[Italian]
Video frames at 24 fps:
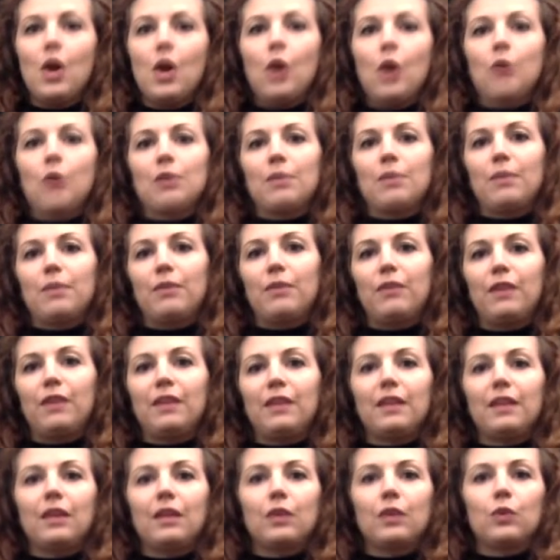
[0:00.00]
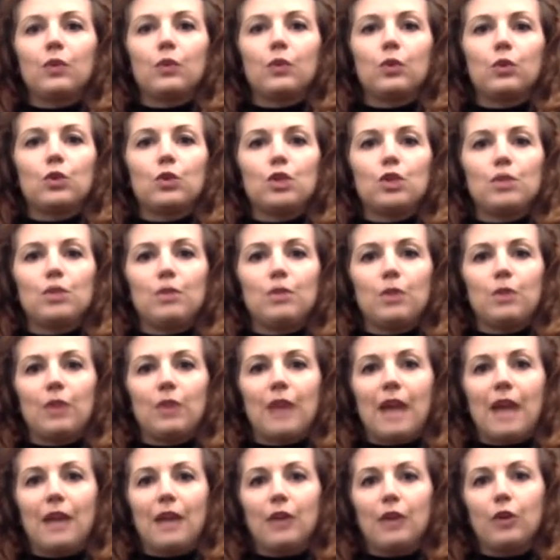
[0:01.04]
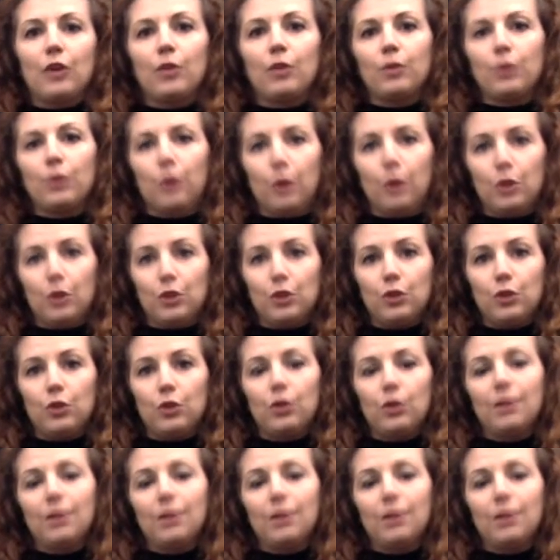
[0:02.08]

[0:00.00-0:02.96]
o se preferite con un concime organico o biologico,